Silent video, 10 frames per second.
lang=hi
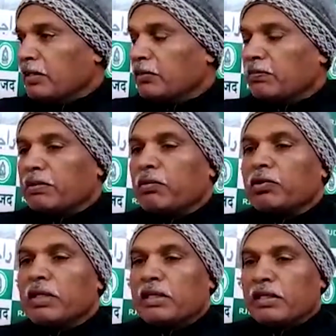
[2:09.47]
इस पर बहुत
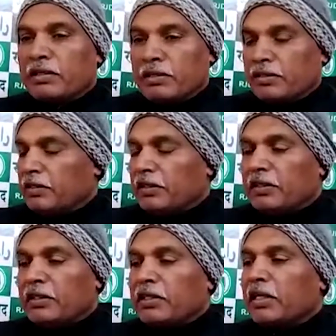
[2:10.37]
ज़्यादा
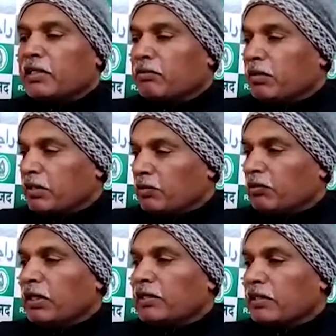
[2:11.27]
टिका टिपने की
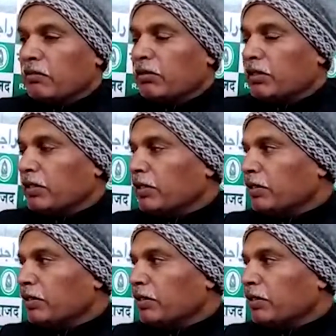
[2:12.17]
गुंजाइश नहीं बनती